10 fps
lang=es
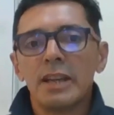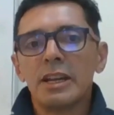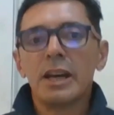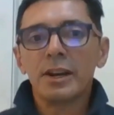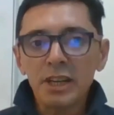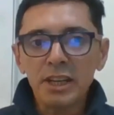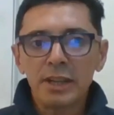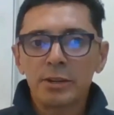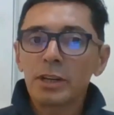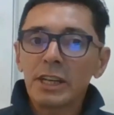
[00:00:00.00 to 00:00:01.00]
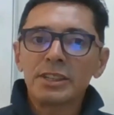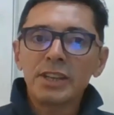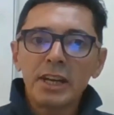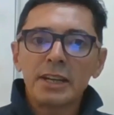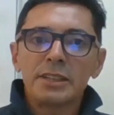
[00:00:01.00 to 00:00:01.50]
las redes no le
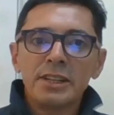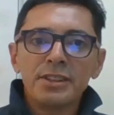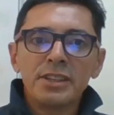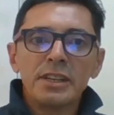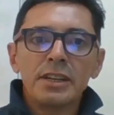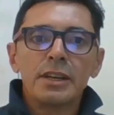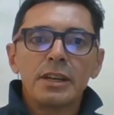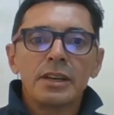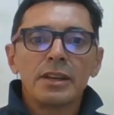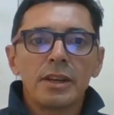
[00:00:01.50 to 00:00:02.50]
entregan este,